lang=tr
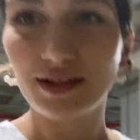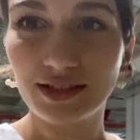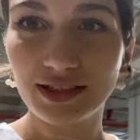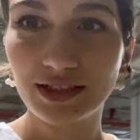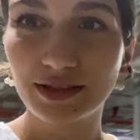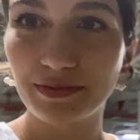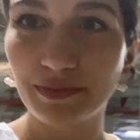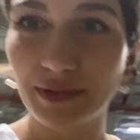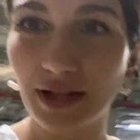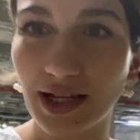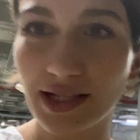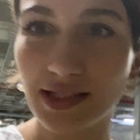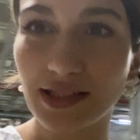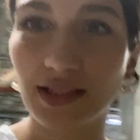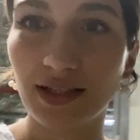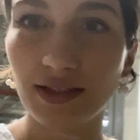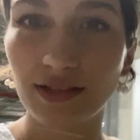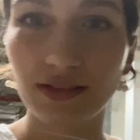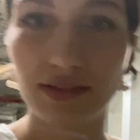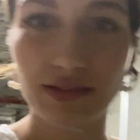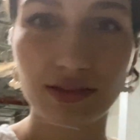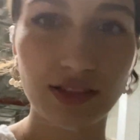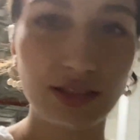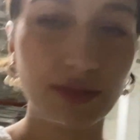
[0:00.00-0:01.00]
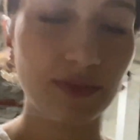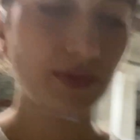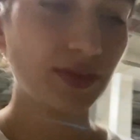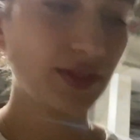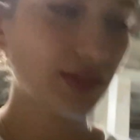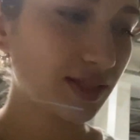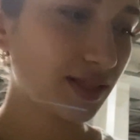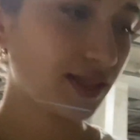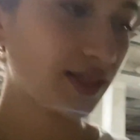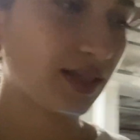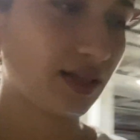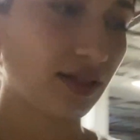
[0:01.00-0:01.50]
Birazdan şimdi
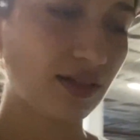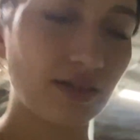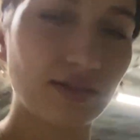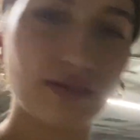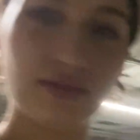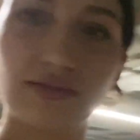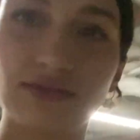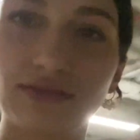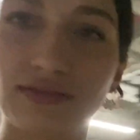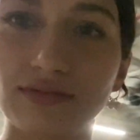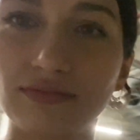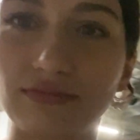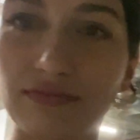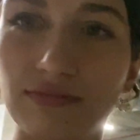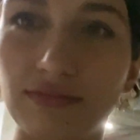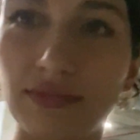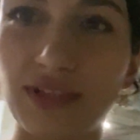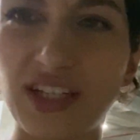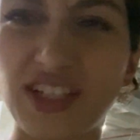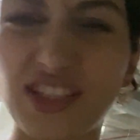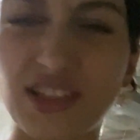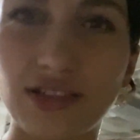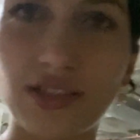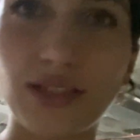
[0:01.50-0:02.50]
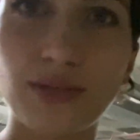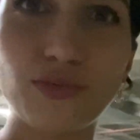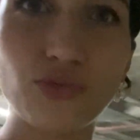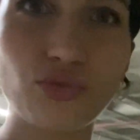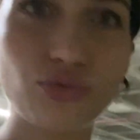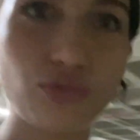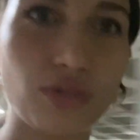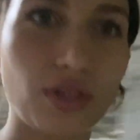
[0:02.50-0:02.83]
size değiştireceğim ürünü de